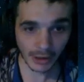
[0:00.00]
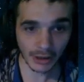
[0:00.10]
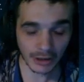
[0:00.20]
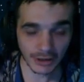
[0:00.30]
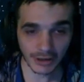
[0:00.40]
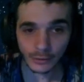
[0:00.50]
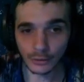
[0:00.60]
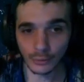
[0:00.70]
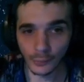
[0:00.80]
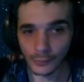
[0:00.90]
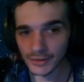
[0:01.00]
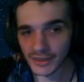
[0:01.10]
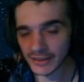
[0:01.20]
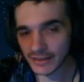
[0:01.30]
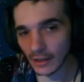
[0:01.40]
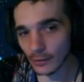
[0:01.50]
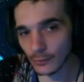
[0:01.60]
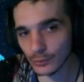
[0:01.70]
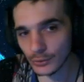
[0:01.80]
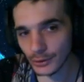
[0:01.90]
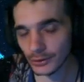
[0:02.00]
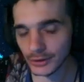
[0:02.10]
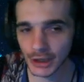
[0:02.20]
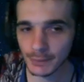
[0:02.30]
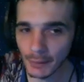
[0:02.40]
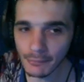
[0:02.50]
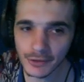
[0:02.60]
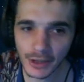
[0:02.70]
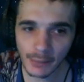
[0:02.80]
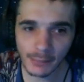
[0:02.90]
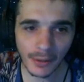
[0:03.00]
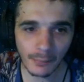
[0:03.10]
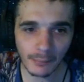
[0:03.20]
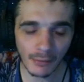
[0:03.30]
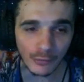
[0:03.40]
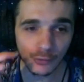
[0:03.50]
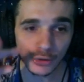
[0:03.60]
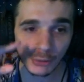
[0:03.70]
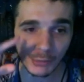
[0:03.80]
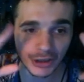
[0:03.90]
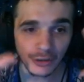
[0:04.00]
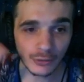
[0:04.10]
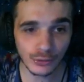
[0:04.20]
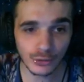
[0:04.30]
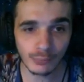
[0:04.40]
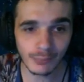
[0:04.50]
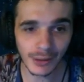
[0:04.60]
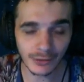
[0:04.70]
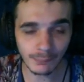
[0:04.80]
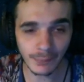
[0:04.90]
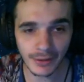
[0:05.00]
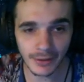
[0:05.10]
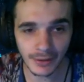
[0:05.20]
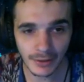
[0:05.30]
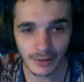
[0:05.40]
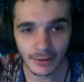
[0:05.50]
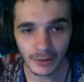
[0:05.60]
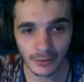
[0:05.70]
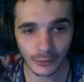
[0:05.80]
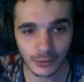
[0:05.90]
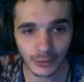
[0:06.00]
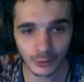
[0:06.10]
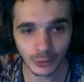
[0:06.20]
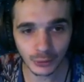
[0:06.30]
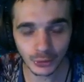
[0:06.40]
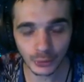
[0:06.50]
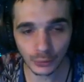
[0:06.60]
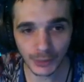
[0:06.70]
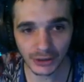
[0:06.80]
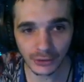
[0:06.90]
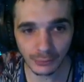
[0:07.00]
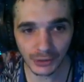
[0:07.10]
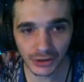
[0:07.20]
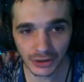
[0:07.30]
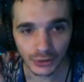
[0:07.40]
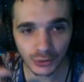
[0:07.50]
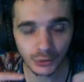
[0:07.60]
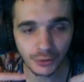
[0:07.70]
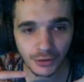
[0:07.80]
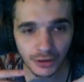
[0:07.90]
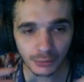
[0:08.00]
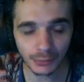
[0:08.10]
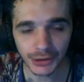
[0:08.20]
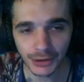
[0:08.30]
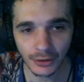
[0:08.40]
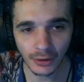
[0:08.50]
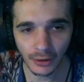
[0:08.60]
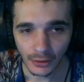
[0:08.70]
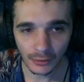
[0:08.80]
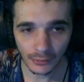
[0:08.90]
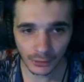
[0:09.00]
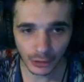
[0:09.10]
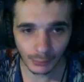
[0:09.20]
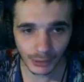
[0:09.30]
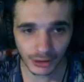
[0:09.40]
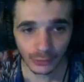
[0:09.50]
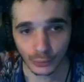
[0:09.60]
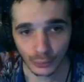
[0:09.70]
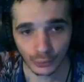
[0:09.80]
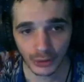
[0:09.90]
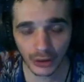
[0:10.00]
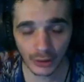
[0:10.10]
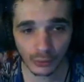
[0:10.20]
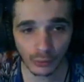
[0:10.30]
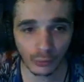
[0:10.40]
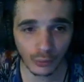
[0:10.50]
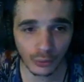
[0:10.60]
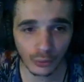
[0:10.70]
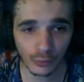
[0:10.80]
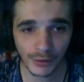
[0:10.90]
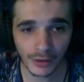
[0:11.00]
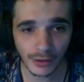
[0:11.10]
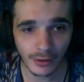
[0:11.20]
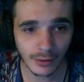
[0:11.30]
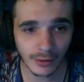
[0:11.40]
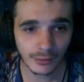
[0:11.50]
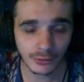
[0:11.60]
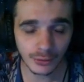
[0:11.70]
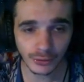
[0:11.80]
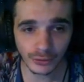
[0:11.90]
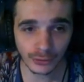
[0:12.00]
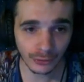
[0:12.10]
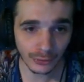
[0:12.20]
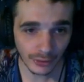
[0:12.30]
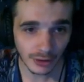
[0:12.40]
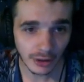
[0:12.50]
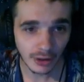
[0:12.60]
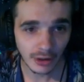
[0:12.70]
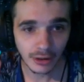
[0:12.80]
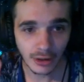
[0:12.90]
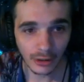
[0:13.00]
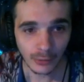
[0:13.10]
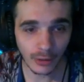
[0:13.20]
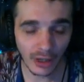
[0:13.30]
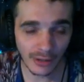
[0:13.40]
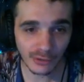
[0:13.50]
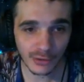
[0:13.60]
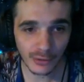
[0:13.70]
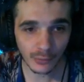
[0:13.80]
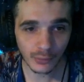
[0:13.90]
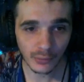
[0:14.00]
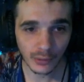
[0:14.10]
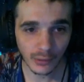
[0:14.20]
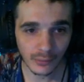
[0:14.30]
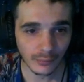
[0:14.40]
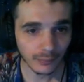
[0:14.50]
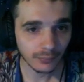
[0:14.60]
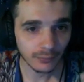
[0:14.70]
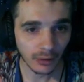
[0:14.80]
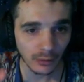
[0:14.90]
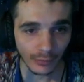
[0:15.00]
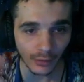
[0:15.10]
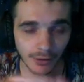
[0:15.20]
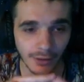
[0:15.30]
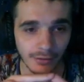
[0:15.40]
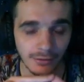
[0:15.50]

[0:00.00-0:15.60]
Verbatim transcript: salut tout le monde, salut tout seul, j'espère que vous allez bien, bienvenue sur ma chaîne YouTube, Mad Company. Donc aujourd'hui je vous présente ma chaîne et ce que je vais faire sur ma chaîne. Donc sur ma chaîne YouTube vous allez retrouver de temps en temps quelques lives jeux vidéo. Fortnite,